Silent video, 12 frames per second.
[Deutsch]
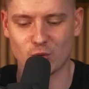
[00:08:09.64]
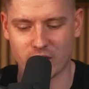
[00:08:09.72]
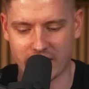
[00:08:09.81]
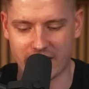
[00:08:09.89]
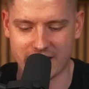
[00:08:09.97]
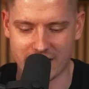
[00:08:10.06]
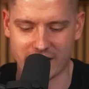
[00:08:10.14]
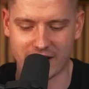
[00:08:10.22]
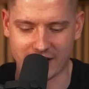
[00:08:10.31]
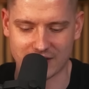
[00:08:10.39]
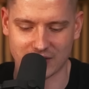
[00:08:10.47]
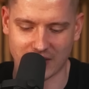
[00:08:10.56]
gut, hat Anni der
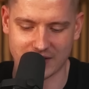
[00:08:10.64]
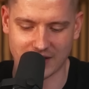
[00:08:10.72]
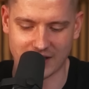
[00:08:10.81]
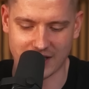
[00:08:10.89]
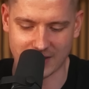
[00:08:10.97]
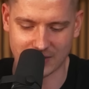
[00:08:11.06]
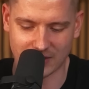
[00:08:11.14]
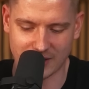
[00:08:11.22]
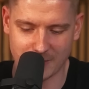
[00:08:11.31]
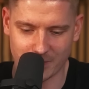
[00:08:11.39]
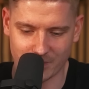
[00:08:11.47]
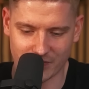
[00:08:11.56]
Duck ist tatsächlich
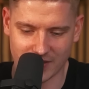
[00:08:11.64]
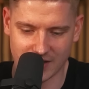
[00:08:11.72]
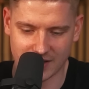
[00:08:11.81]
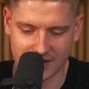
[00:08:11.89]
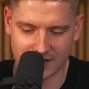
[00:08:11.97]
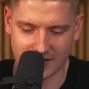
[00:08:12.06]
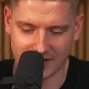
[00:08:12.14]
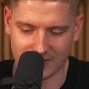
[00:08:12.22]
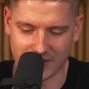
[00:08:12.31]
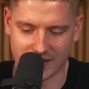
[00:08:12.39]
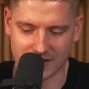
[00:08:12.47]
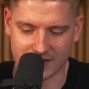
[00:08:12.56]
erster.
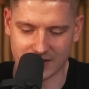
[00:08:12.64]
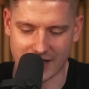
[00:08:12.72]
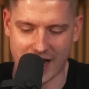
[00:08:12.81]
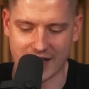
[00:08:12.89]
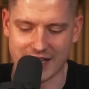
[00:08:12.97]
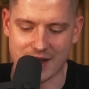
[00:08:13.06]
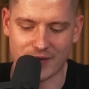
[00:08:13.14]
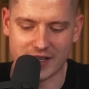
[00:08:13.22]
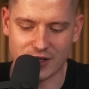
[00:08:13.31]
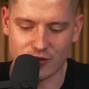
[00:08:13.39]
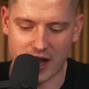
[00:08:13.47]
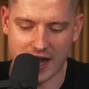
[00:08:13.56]
Vic ist, ja, ja die haben
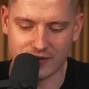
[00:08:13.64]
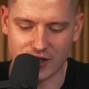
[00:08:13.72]
halt nur ein